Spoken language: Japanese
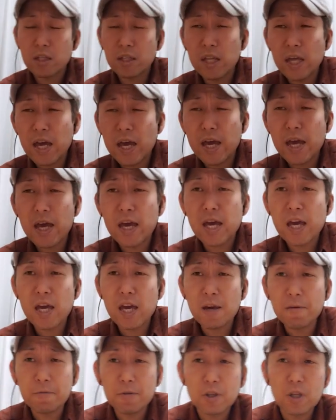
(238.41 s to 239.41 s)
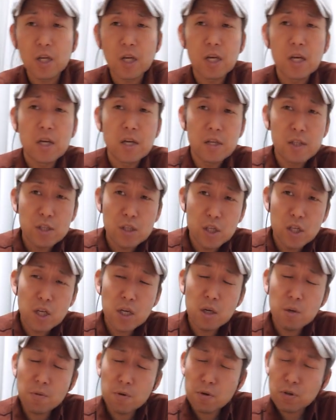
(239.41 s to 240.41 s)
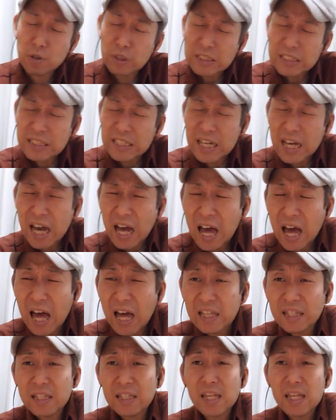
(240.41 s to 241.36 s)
て自分勝